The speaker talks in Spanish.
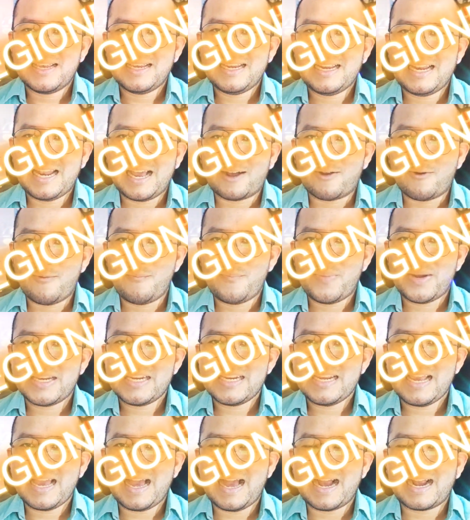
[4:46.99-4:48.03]
y la
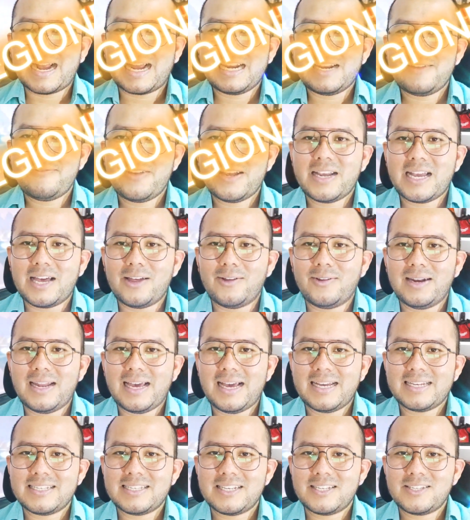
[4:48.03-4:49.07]
compañía ha calificado la
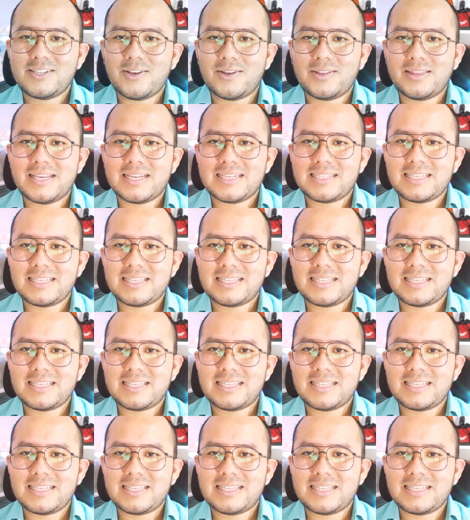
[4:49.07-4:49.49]
decisión de